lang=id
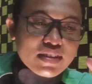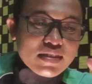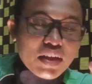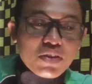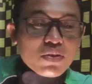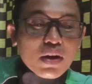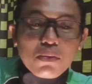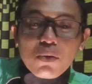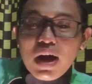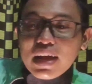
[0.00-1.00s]
saya juga
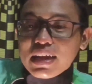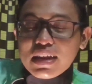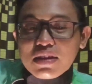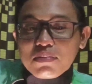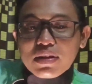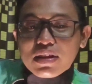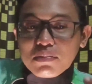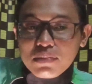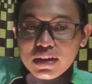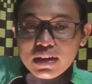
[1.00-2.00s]
mewakili
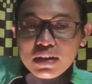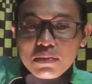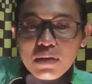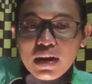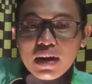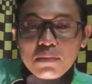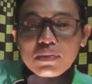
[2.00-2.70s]
teman-teman gimana